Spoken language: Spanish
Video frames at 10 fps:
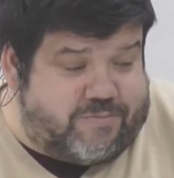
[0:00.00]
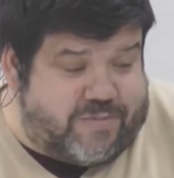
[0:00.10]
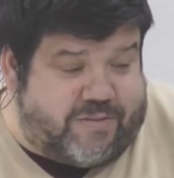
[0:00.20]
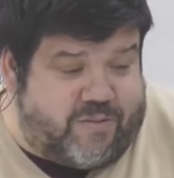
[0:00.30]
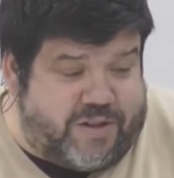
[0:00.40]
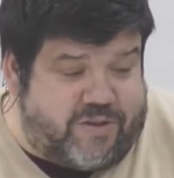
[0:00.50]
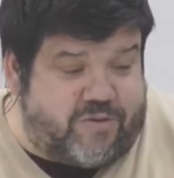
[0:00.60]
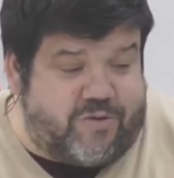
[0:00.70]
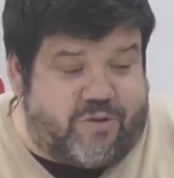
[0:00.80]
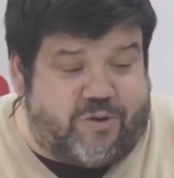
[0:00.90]
De
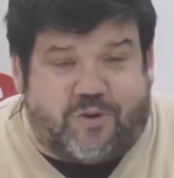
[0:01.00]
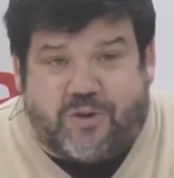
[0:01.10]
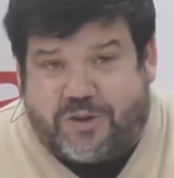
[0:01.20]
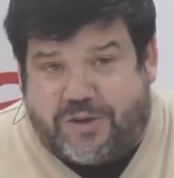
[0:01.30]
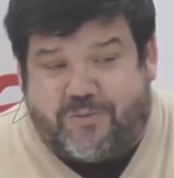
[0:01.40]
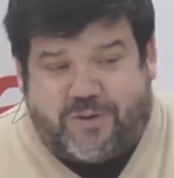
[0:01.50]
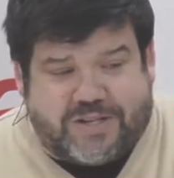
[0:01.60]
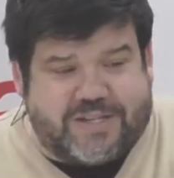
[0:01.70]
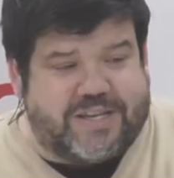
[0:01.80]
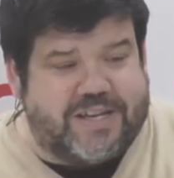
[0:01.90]
momento no los conocemos,
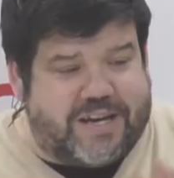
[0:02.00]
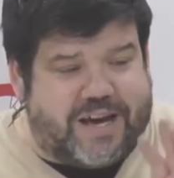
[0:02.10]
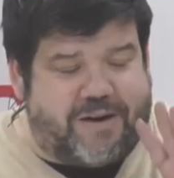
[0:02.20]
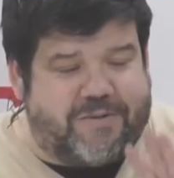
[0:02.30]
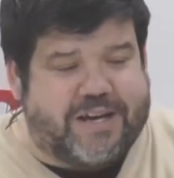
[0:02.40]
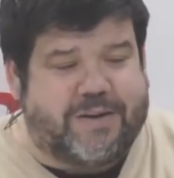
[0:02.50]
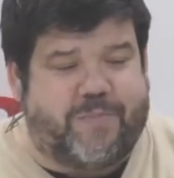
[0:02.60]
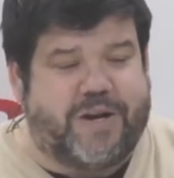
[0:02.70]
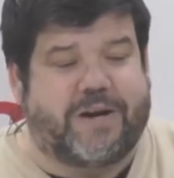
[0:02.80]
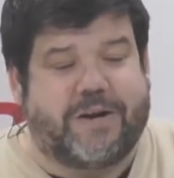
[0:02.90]
así que habrá que
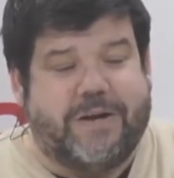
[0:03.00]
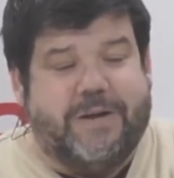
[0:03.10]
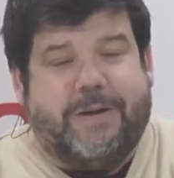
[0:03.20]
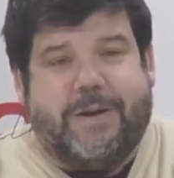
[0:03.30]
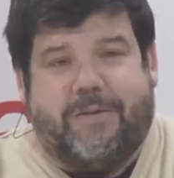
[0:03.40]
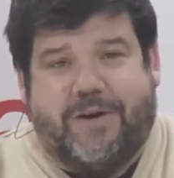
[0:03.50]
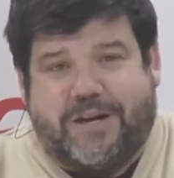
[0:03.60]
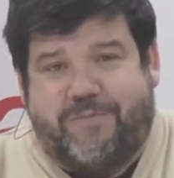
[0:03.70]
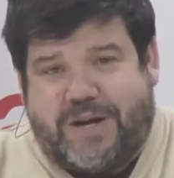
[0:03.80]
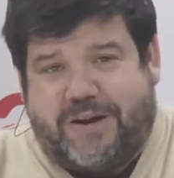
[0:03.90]
esperar. Habrá
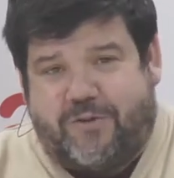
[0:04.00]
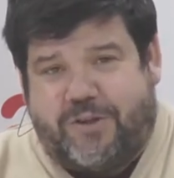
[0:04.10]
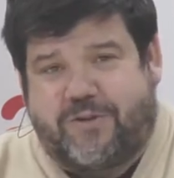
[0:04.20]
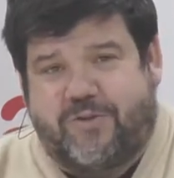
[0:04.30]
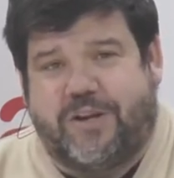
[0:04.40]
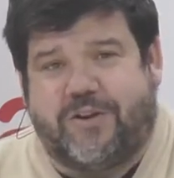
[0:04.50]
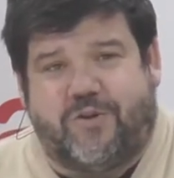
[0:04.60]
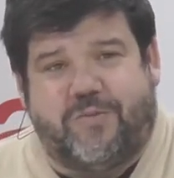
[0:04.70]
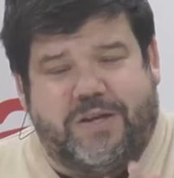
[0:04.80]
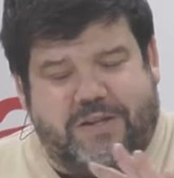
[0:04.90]
que esperar los datos del
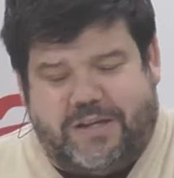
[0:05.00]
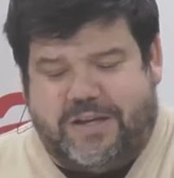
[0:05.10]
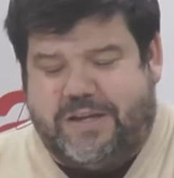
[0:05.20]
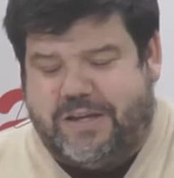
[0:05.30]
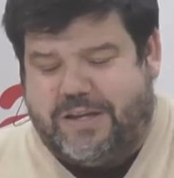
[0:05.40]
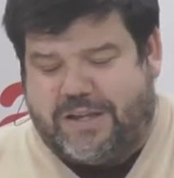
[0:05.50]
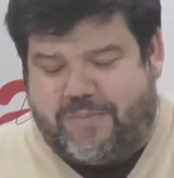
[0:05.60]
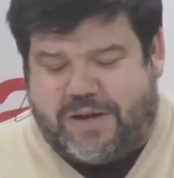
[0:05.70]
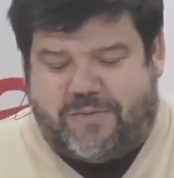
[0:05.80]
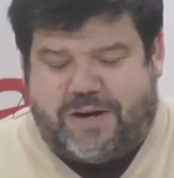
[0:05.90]
COVID y, y
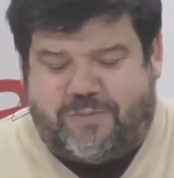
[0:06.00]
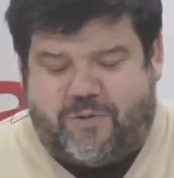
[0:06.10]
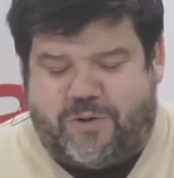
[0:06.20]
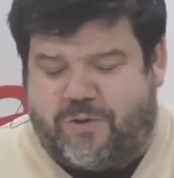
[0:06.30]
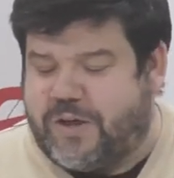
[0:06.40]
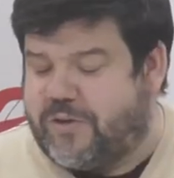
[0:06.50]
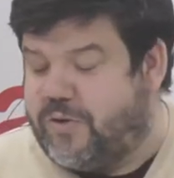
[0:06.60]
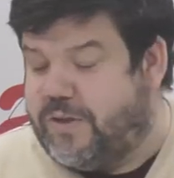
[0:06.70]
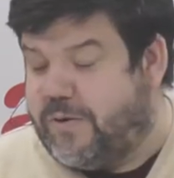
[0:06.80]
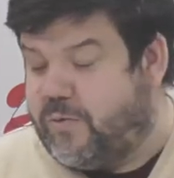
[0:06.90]
también hablaremos de los
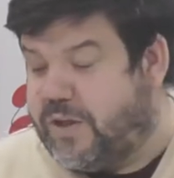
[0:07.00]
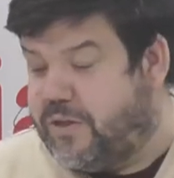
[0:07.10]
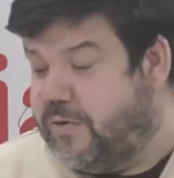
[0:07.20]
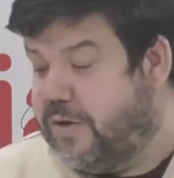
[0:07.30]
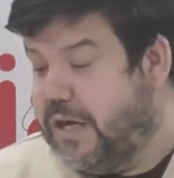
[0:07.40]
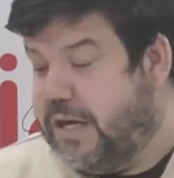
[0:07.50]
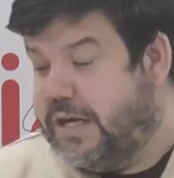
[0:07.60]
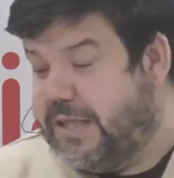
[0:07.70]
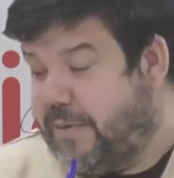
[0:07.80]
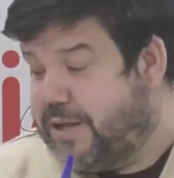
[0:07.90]
datos de vacunación
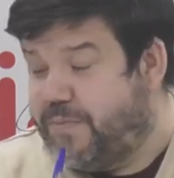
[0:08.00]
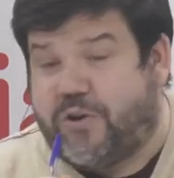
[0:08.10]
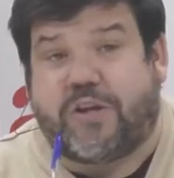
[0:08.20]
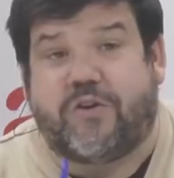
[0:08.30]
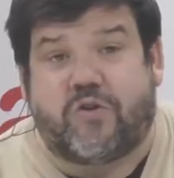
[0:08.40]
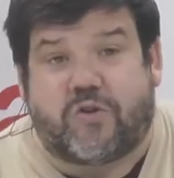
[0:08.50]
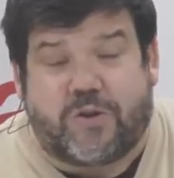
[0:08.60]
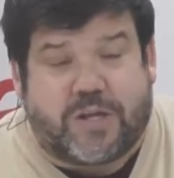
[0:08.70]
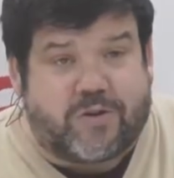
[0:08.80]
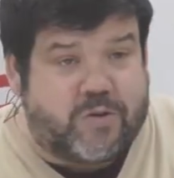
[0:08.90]
y demás. Pero tengo
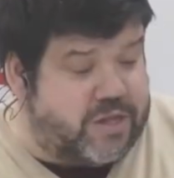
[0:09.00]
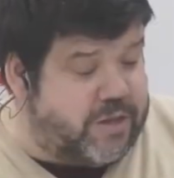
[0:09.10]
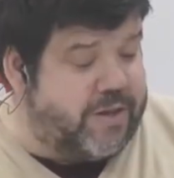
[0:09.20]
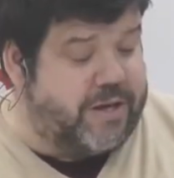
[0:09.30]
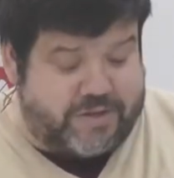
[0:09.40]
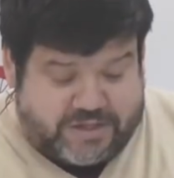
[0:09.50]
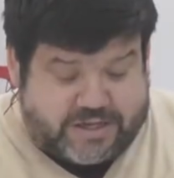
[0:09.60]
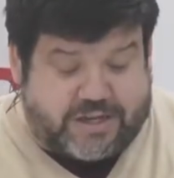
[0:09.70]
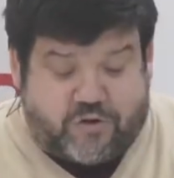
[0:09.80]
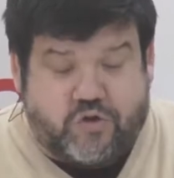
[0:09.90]
otros datos encima de la mesa
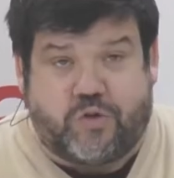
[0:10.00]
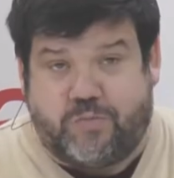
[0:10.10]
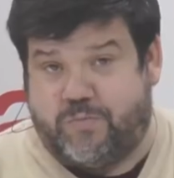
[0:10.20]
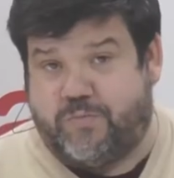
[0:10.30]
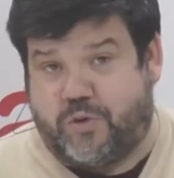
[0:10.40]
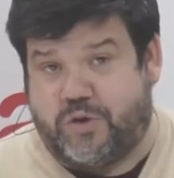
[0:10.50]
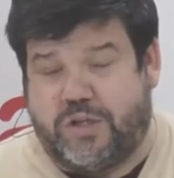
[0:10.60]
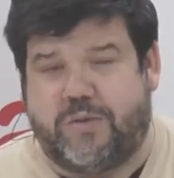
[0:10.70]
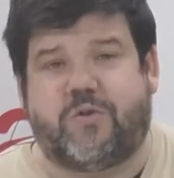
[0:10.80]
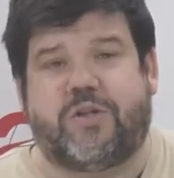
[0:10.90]
que no son
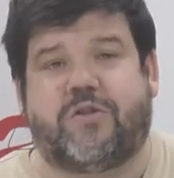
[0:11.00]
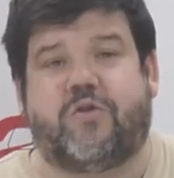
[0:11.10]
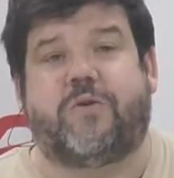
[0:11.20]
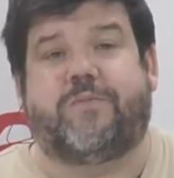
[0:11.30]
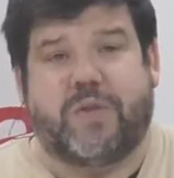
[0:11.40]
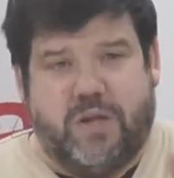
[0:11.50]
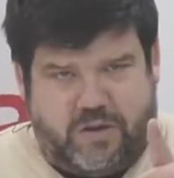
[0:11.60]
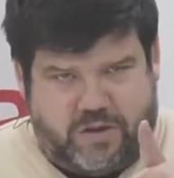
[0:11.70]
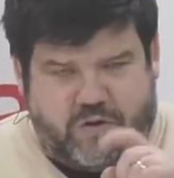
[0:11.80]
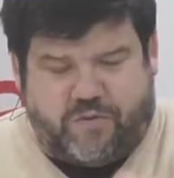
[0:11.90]
positivos del todo.
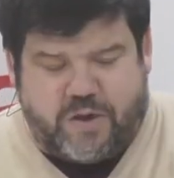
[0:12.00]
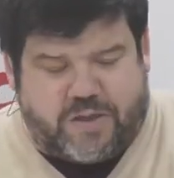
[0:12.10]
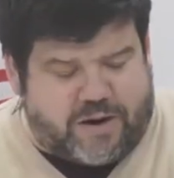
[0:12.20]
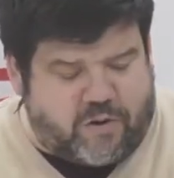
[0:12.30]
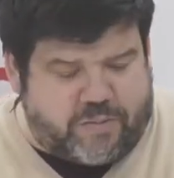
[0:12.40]
Los voy a dar ahora